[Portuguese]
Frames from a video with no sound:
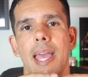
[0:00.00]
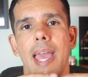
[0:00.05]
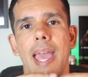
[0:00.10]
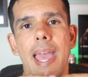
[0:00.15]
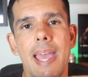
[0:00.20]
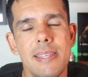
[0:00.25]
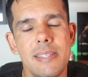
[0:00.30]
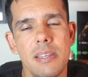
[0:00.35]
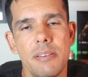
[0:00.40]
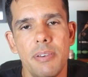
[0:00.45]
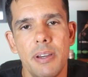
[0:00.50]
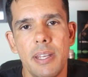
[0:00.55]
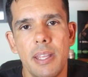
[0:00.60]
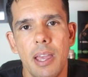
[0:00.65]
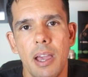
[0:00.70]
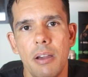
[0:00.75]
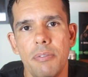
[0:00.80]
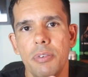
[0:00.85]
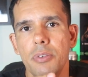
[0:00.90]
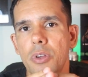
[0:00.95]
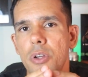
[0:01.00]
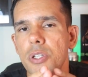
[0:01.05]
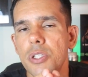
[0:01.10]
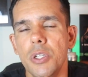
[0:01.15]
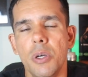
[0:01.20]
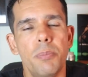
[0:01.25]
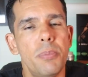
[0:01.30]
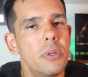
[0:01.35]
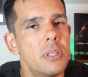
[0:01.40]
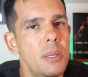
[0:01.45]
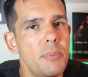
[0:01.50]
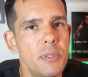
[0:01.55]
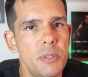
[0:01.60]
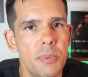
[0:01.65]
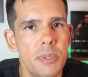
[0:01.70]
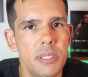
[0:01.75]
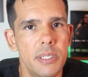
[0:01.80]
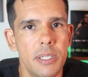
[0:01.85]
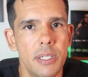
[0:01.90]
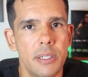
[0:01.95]
Essa variável nós não podemos
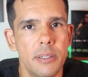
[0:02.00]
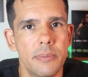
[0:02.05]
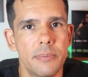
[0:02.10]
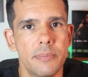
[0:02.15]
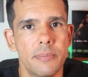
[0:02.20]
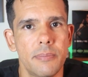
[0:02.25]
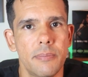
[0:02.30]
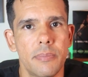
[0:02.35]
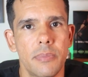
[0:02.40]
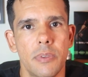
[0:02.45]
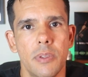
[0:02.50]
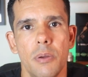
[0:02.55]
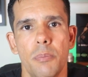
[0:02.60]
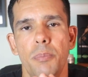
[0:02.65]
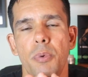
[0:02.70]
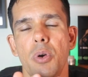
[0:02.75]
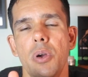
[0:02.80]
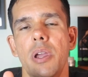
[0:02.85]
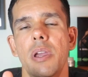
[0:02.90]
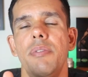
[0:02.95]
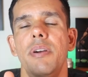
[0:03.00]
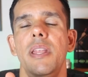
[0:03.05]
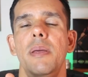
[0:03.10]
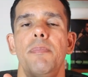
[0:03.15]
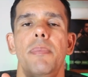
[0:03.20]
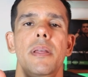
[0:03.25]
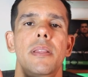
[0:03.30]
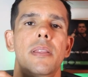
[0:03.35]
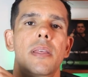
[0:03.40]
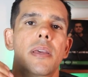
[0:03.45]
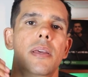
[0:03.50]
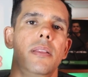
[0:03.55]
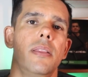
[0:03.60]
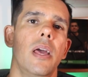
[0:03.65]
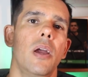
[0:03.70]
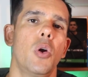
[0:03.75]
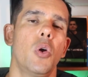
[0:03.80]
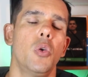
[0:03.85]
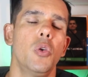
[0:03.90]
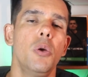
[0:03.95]
mexer, porque vai depender
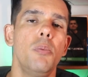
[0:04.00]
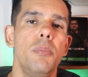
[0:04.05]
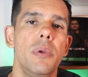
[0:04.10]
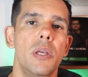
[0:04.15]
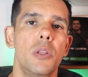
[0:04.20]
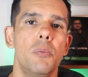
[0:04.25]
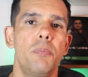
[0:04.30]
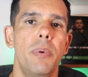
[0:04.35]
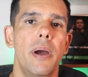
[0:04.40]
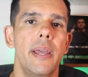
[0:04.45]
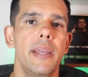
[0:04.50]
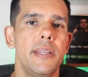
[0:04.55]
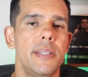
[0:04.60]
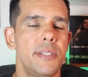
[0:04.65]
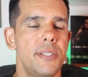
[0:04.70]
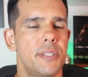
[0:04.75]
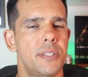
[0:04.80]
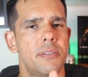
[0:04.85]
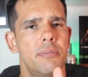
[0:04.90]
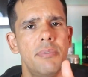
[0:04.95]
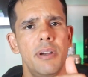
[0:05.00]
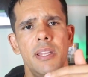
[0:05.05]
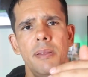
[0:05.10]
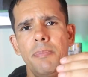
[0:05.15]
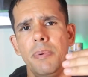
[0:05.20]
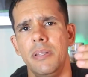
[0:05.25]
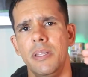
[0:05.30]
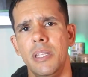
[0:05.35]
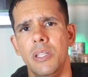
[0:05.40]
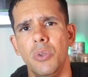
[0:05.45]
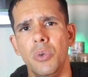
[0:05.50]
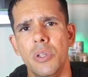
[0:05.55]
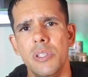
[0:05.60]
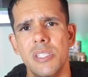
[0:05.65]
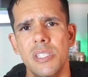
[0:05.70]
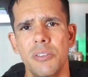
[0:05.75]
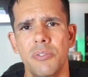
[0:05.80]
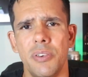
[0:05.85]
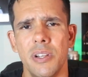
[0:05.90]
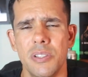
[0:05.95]
da economia do país, vai depender do
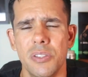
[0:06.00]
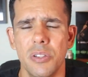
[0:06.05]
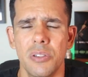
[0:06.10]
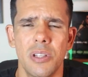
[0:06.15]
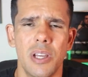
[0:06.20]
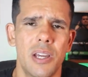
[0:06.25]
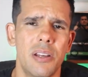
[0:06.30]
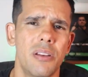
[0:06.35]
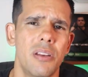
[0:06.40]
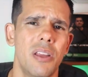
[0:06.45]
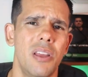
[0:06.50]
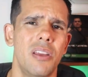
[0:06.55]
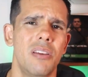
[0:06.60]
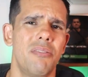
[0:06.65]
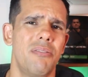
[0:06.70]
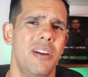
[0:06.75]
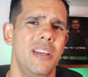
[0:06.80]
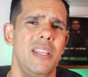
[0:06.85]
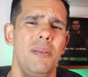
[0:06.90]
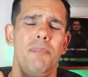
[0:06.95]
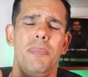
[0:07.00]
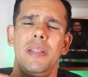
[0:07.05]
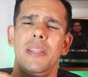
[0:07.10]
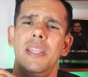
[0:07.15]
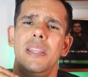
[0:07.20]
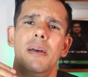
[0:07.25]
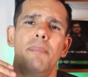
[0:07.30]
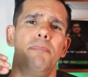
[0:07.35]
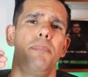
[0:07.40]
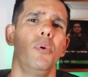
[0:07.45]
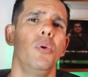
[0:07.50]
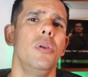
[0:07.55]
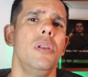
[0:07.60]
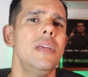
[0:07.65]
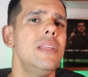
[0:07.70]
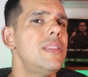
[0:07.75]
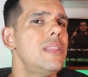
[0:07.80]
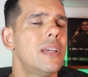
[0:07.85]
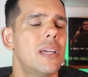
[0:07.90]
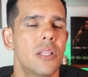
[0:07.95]
índice inflacionário, vai depender da
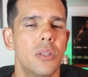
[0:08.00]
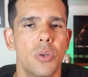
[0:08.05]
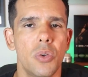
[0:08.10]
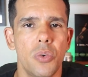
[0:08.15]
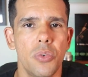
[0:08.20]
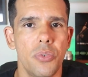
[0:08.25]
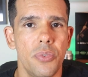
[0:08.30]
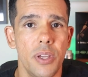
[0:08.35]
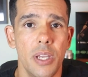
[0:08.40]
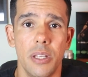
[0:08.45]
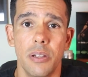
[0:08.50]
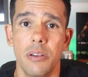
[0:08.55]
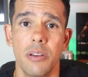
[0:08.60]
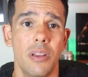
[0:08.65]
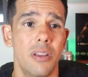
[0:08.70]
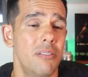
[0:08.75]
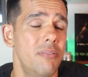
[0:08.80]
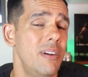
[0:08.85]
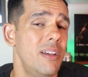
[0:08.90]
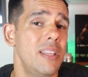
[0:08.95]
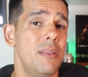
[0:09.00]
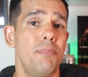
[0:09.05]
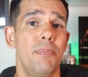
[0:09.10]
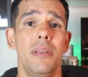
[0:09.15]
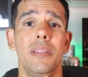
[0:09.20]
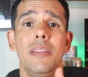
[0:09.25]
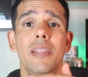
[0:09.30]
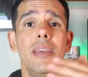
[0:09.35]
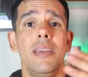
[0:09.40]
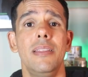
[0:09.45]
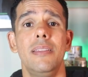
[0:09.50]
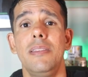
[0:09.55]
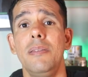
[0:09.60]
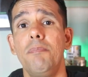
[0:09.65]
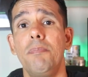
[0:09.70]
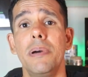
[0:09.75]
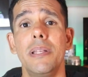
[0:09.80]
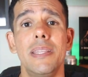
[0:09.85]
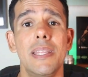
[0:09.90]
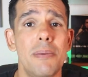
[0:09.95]
política do governo, vai depender
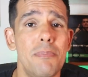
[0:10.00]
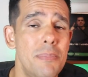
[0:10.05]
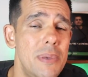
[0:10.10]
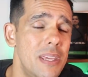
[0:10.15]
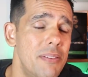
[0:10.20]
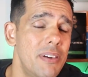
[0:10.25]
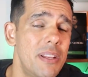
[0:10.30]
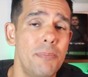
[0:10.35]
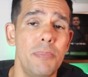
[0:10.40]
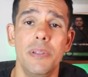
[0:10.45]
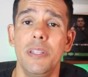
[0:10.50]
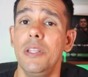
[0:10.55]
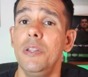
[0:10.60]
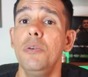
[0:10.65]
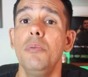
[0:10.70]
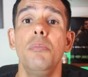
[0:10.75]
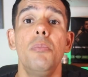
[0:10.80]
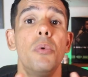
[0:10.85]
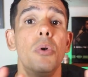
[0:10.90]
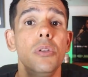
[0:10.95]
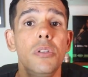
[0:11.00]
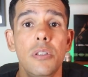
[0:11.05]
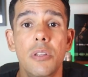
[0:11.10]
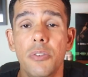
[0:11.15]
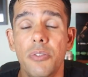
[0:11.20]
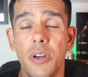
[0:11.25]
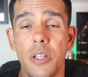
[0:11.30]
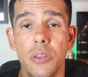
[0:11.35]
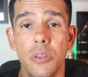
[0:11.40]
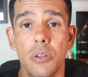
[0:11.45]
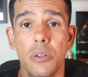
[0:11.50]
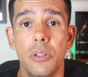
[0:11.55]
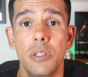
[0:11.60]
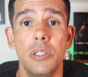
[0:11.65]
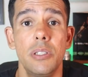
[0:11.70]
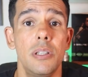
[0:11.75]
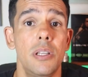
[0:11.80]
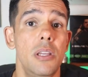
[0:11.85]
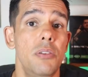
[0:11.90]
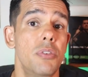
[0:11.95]
de pandemia, vai depender de um monte de
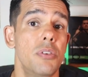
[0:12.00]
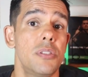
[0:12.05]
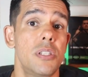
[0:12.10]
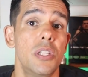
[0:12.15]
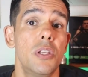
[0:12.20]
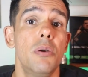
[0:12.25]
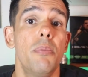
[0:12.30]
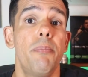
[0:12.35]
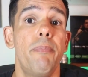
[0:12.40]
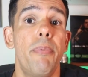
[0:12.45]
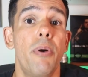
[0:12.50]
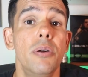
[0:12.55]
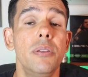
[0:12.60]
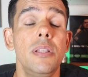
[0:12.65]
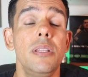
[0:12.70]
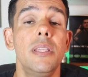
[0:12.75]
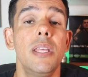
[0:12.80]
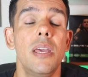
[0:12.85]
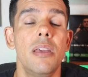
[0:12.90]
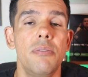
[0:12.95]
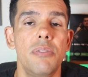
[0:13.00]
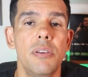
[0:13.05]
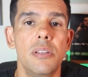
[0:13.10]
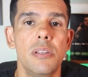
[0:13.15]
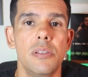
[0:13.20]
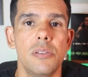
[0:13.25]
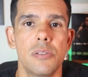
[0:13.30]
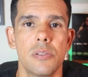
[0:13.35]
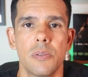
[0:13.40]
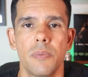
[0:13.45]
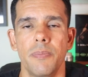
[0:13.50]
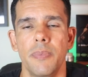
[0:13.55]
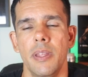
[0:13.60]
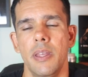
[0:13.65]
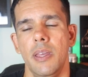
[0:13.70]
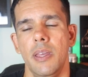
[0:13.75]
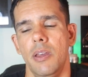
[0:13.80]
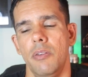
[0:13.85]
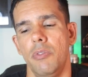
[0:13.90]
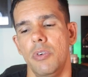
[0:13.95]
fatores e você não pode intervir nisso.
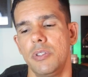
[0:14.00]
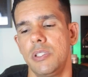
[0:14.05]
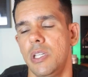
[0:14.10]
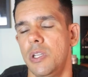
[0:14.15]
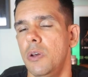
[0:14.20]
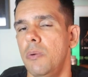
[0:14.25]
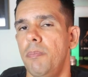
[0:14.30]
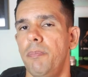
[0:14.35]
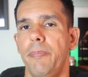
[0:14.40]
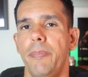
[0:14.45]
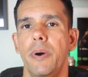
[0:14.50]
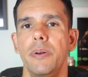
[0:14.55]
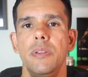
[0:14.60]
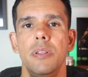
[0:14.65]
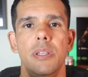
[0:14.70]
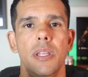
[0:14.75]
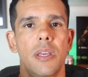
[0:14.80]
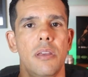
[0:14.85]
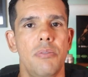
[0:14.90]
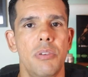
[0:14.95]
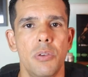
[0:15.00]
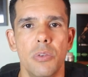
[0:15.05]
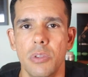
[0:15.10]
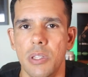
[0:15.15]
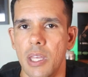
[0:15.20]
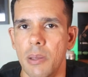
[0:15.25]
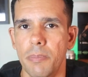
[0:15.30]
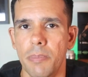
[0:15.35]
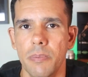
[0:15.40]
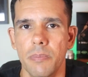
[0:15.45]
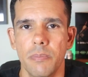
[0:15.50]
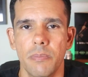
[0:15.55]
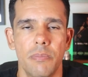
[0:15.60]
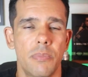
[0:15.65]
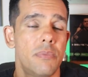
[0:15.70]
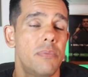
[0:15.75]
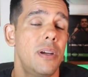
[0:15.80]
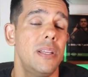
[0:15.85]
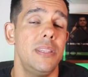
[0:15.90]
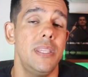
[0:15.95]
Você não pode intervir no tempo,
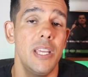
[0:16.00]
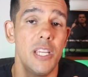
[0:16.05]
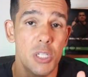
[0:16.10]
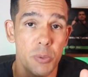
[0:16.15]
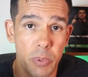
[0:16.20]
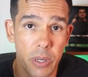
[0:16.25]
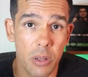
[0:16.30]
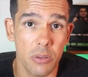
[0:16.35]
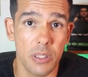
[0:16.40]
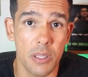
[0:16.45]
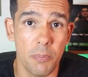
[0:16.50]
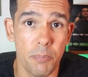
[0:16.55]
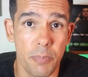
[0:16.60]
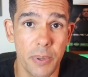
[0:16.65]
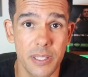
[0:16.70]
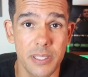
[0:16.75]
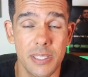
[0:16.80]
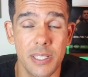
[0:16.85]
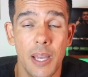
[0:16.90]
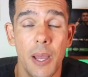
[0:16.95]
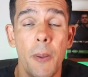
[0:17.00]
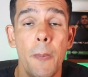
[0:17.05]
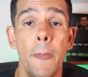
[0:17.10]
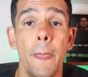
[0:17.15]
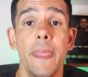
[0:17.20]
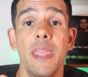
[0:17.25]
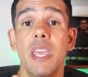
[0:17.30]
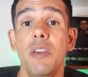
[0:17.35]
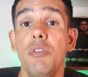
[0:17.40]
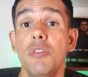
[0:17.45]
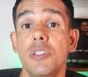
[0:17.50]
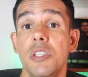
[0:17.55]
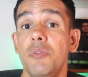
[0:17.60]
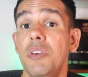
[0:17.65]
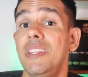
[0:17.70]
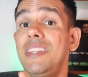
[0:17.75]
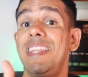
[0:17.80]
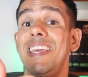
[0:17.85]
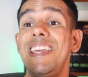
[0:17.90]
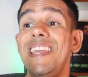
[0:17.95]
vai ter que esperar o tempo passar e você
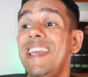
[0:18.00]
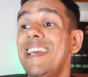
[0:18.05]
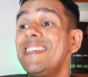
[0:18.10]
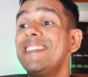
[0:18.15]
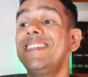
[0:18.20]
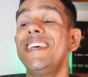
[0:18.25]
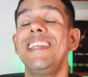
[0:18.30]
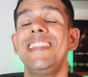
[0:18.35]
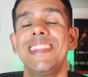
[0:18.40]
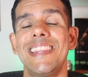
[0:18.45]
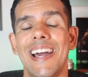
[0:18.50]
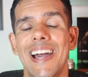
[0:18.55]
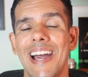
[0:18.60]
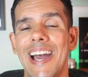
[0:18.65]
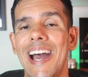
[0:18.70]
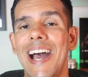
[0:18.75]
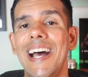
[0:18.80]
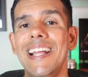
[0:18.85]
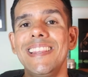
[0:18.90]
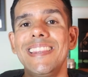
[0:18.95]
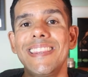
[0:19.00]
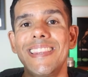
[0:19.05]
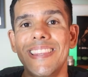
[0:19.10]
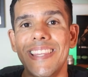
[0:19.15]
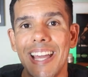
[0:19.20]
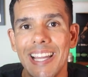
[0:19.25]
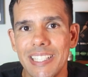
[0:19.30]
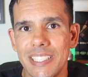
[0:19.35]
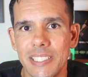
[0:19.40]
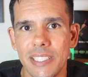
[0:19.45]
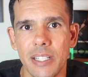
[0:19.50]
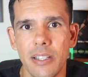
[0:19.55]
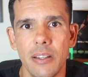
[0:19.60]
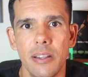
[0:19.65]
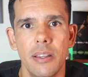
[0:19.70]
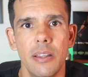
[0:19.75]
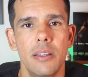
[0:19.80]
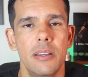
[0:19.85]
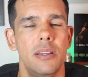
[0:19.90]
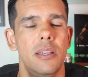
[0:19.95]
vai ter que aceitar a taxa
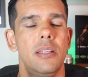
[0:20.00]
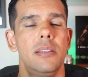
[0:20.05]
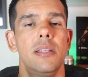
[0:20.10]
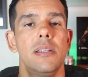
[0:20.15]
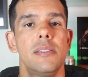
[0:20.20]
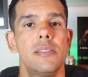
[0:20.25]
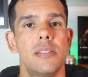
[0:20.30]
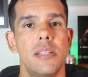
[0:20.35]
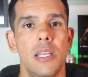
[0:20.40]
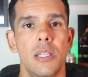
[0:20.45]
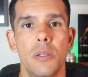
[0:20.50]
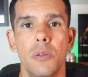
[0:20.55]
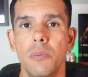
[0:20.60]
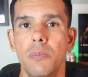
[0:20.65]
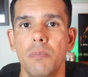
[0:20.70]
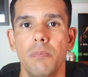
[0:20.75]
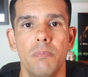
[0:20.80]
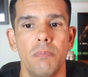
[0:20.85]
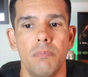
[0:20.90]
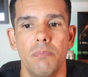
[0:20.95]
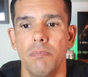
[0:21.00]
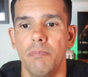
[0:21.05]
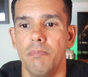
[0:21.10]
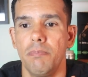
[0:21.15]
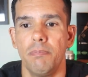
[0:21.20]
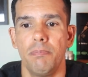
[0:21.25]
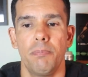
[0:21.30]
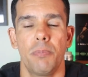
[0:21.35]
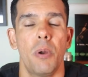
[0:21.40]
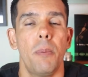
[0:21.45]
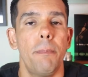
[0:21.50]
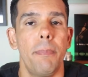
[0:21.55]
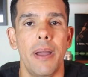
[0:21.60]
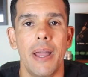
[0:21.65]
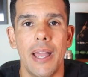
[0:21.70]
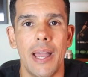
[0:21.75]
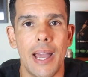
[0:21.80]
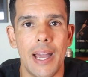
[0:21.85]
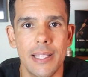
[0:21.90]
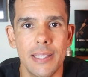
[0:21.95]
que está sendo
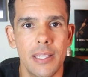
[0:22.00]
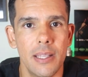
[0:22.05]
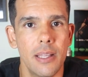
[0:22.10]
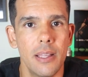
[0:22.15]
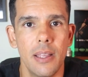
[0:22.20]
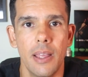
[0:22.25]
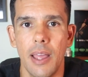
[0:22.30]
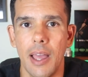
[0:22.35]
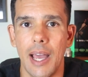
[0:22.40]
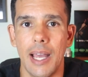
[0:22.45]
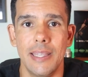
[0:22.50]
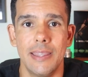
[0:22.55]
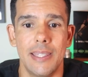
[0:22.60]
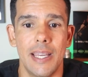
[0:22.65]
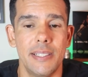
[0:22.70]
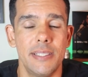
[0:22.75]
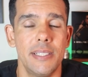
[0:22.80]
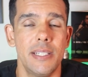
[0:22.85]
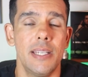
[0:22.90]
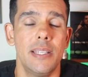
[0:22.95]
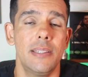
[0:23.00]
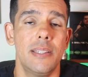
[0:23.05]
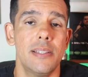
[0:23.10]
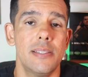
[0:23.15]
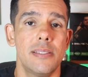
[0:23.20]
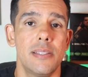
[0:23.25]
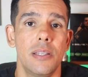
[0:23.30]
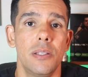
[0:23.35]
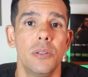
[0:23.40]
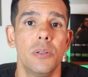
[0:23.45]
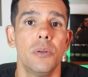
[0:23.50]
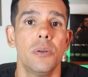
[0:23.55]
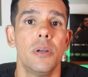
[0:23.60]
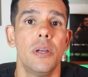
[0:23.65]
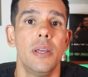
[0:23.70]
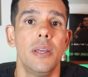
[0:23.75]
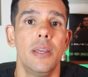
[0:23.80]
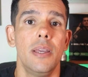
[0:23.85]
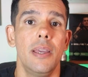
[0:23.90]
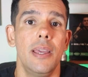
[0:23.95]
propagada, a taxa que está sendo
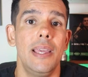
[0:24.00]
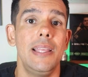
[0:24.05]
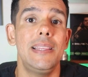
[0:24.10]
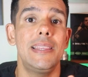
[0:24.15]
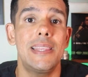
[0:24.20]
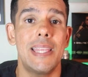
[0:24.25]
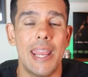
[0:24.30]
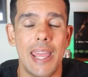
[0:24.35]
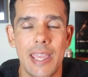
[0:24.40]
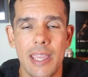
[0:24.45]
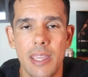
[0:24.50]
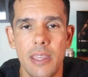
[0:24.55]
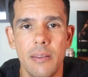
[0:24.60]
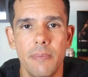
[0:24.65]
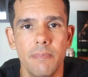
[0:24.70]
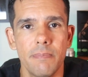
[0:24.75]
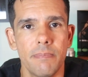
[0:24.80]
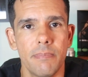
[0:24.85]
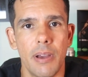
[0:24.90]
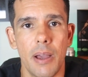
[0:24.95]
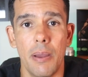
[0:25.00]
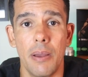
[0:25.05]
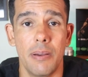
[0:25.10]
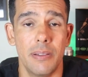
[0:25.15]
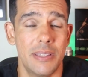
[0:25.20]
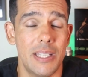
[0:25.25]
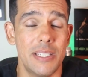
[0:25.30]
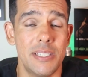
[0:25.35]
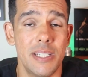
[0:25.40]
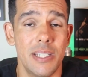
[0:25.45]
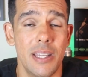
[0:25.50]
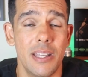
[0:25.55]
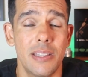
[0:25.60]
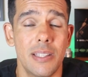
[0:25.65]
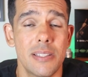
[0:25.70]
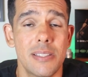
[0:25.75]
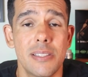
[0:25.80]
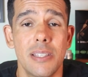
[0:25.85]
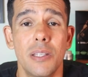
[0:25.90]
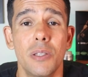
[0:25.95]
entregue, a taxa que
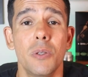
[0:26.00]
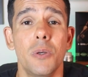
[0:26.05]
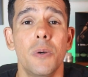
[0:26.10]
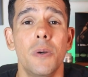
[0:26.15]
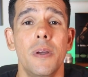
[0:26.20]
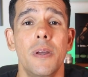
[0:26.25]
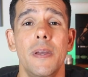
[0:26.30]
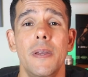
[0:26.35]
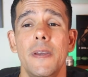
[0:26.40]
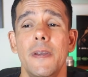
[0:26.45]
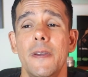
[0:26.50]
está sendo